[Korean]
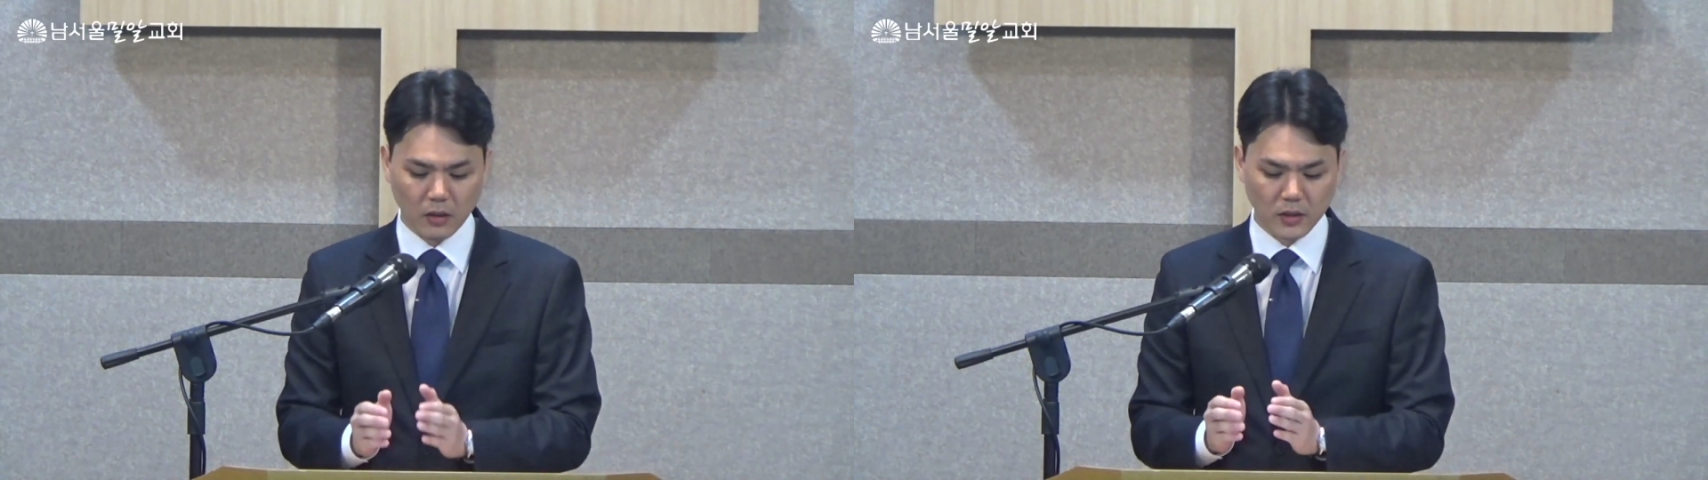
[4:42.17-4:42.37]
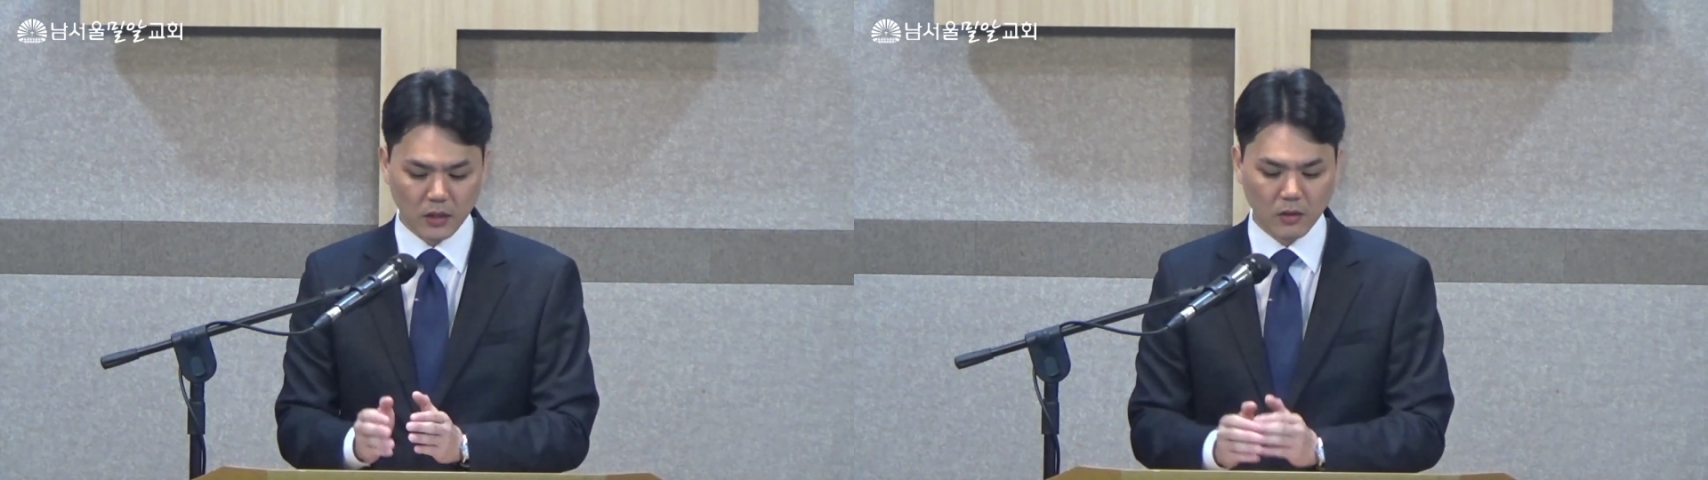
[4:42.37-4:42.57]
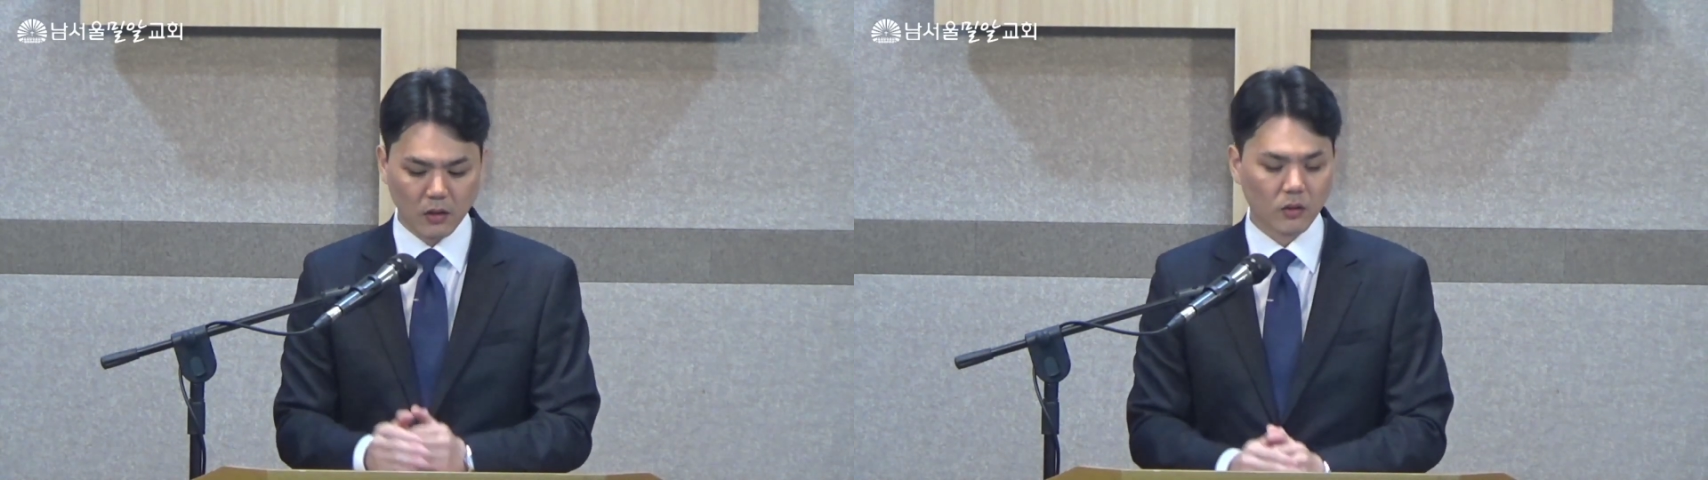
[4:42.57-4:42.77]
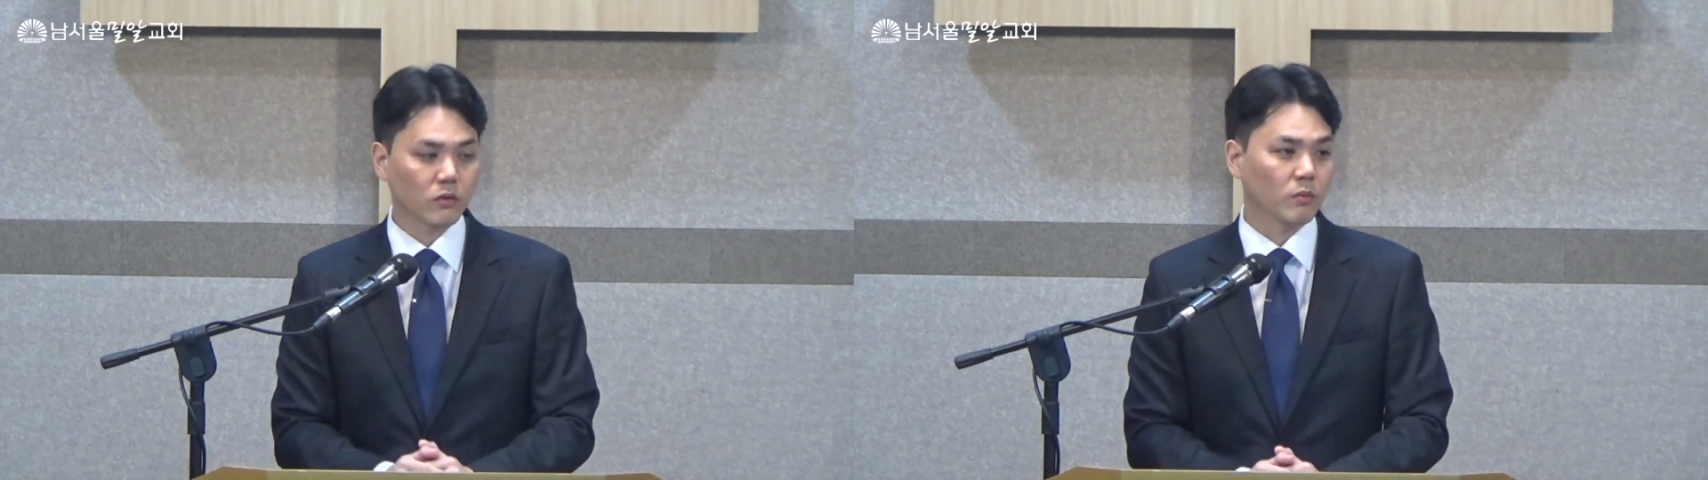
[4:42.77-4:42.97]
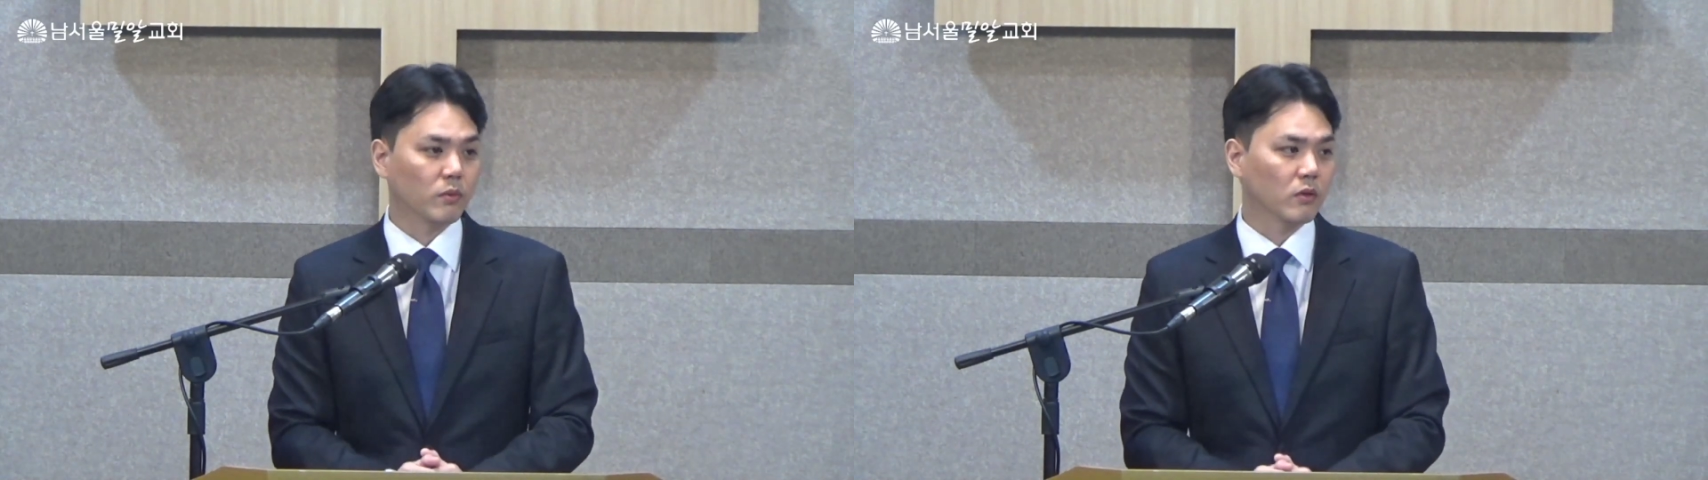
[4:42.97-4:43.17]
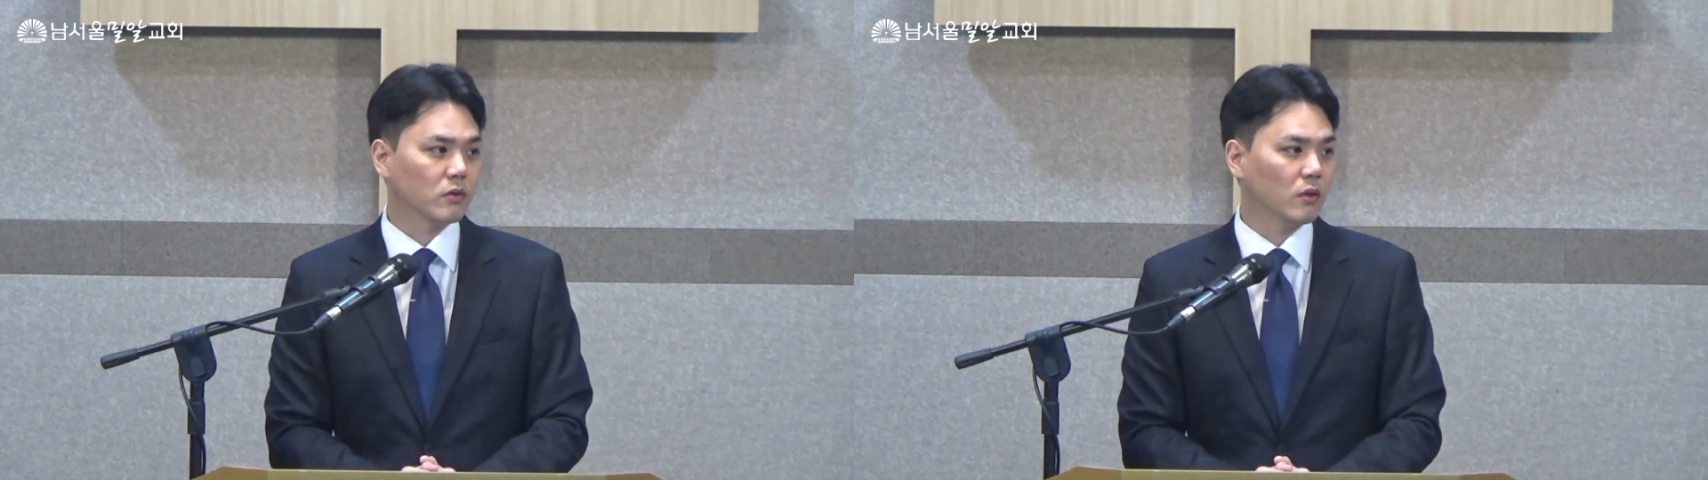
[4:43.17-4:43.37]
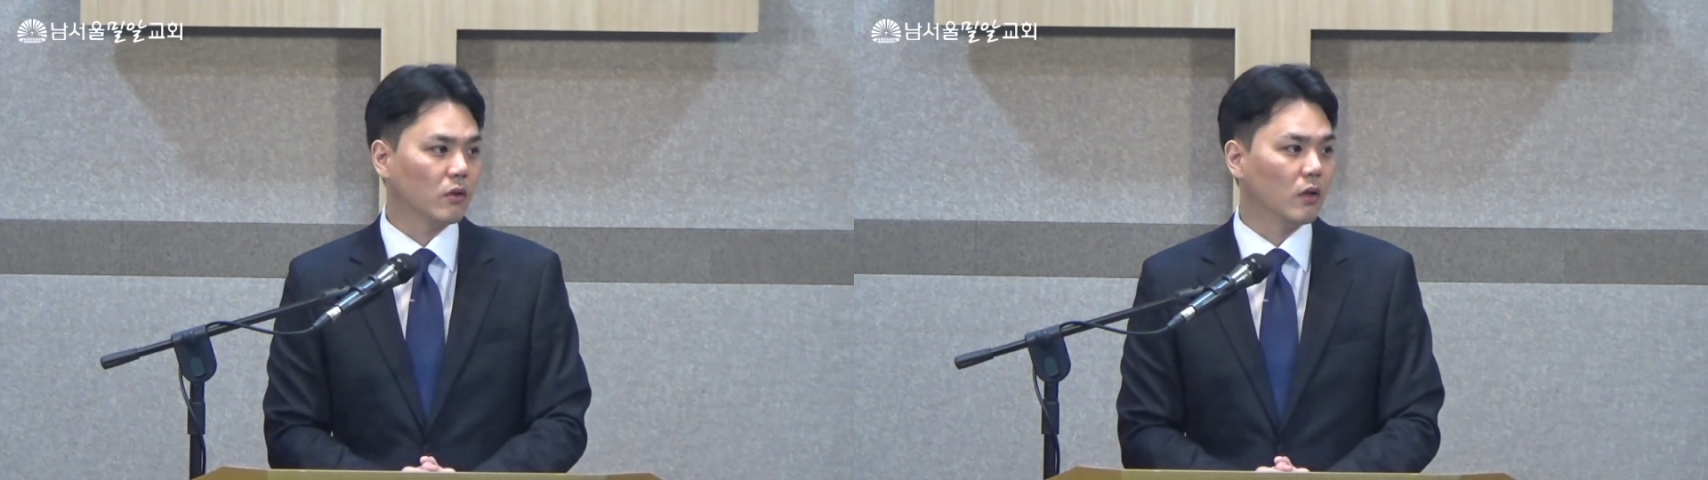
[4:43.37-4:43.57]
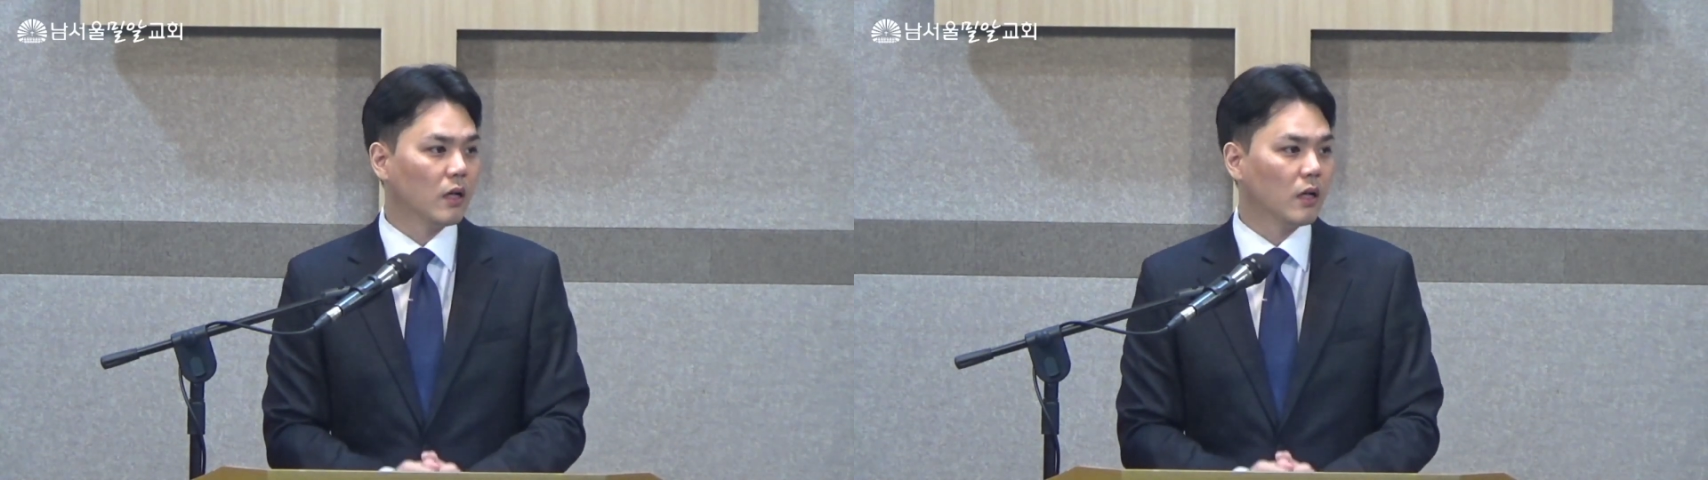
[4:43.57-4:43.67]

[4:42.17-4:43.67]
착각과 더불어서